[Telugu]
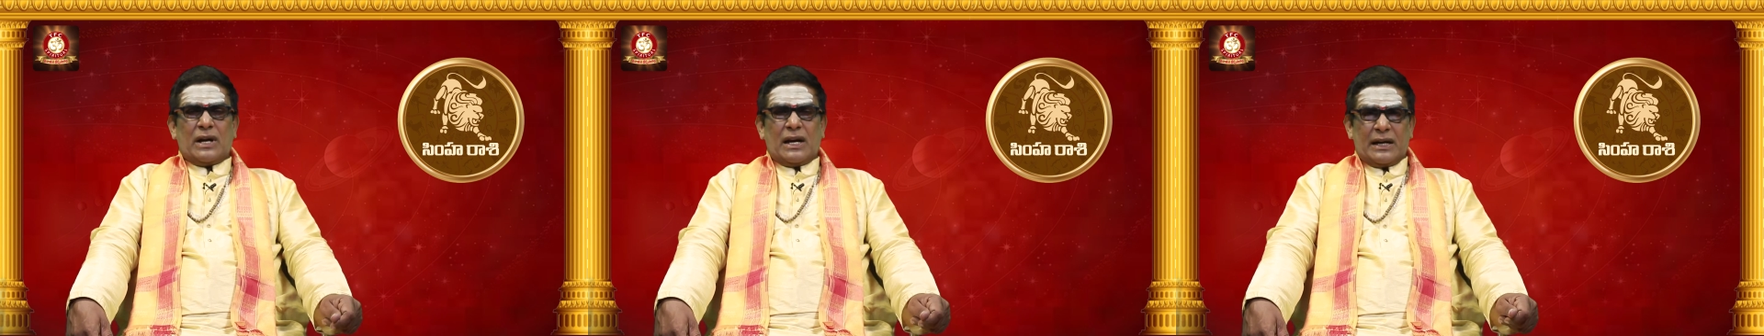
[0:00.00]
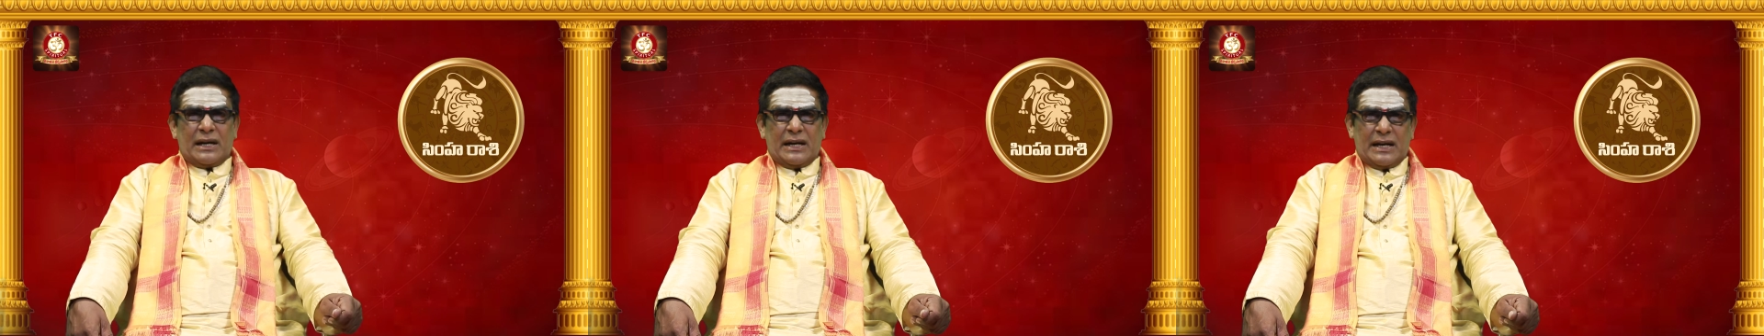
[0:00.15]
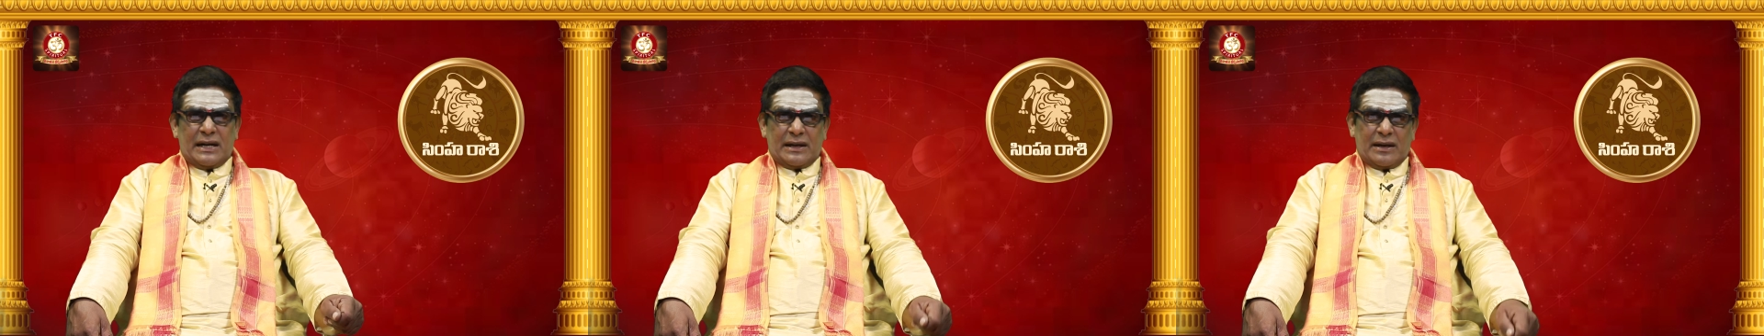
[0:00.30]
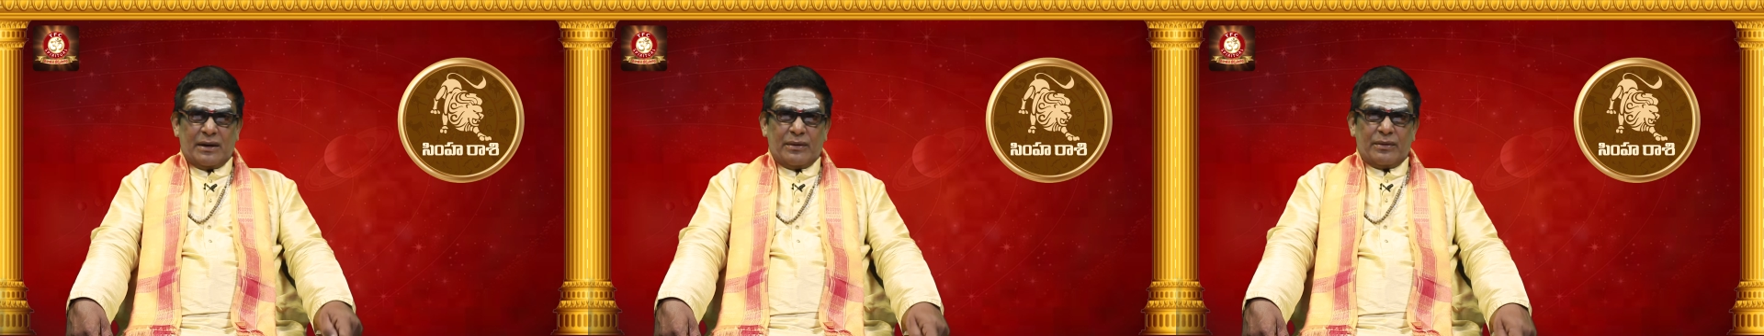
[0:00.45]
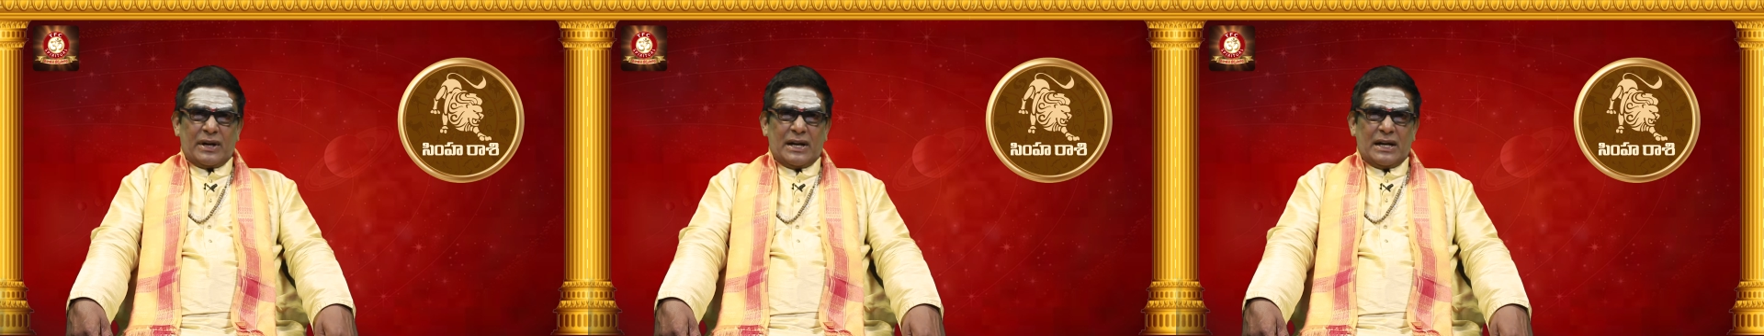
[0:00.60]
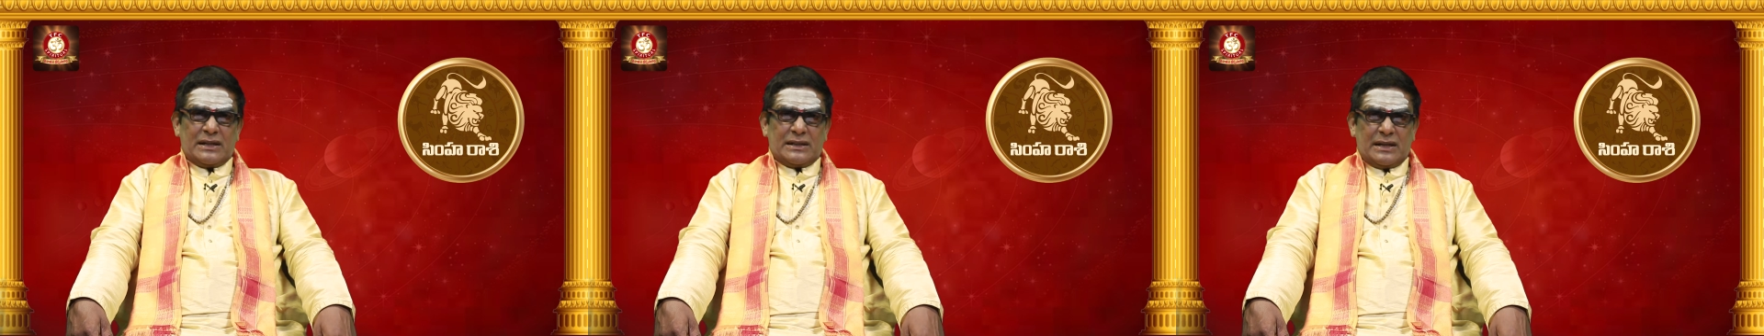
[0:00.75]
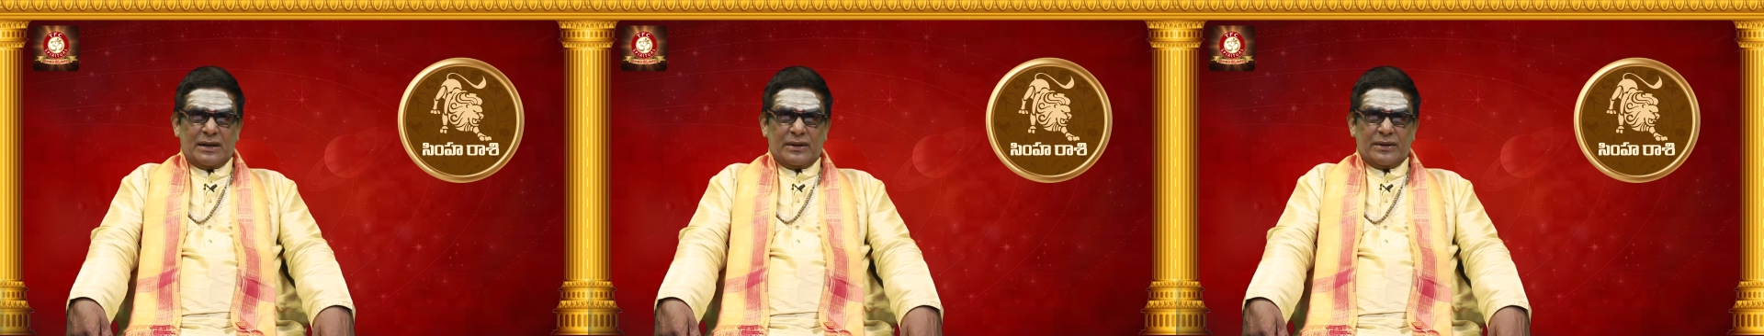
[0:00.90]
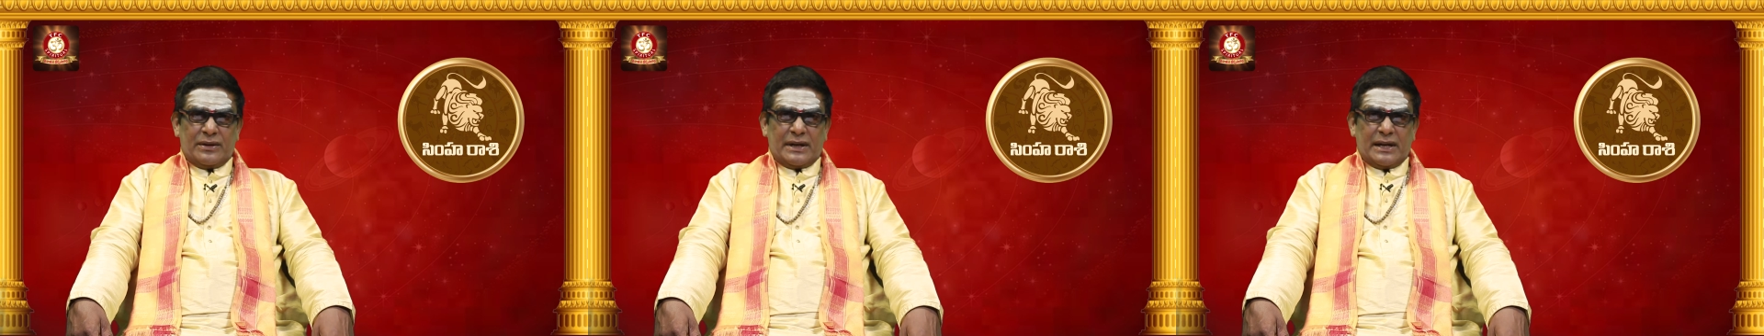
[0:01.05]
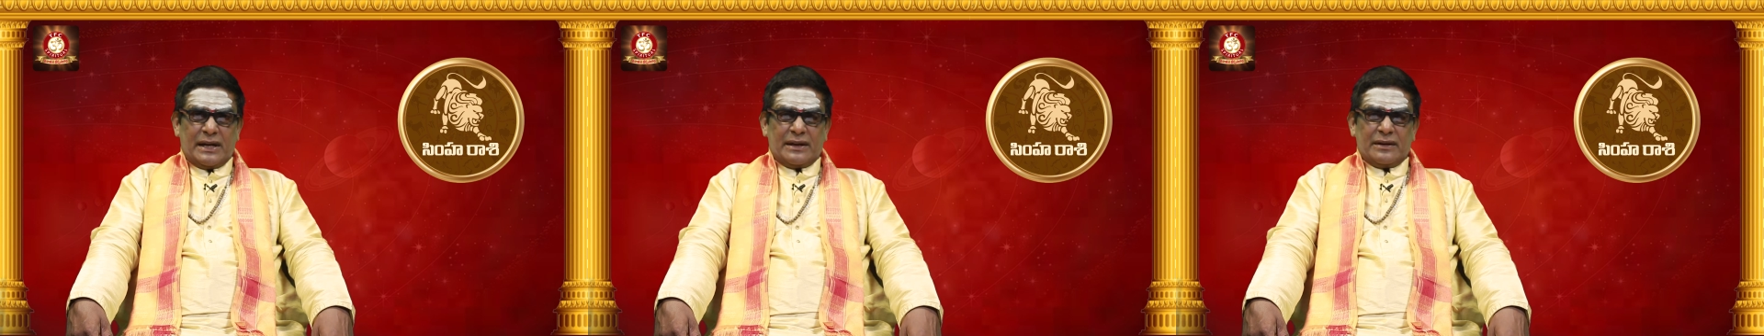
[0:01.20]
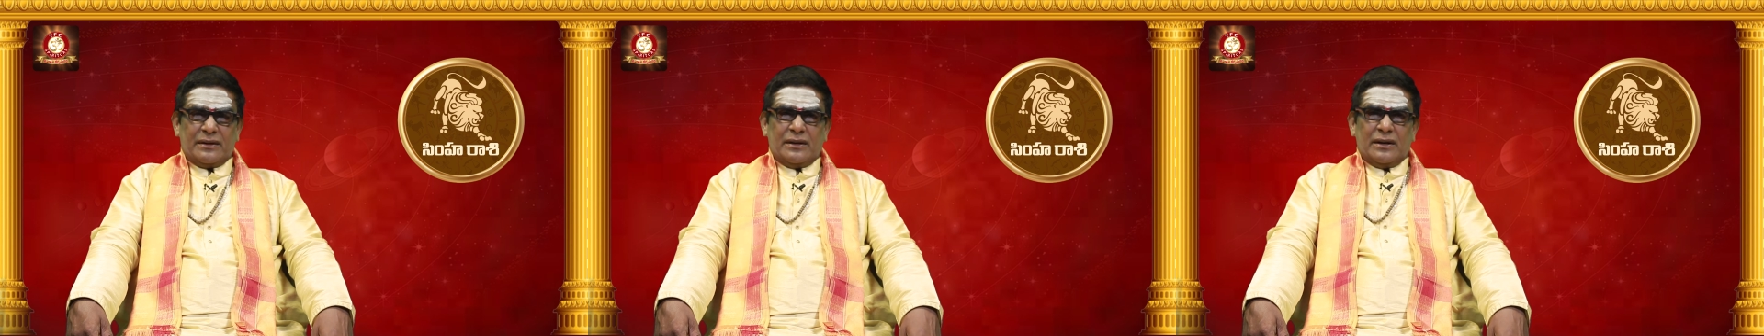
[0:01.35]
కలగడానికి అవకాశాలు
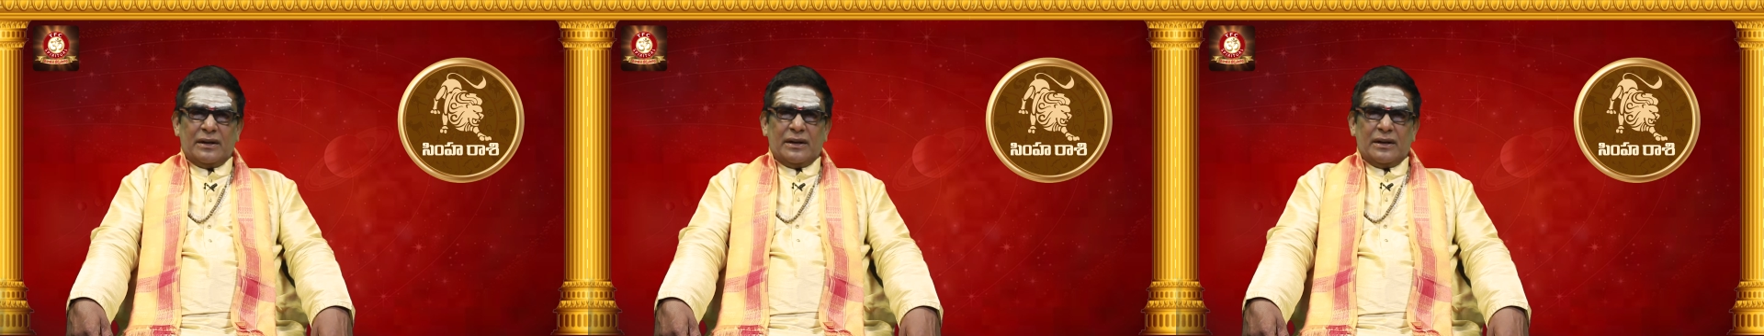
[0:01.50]
ఉంటాయి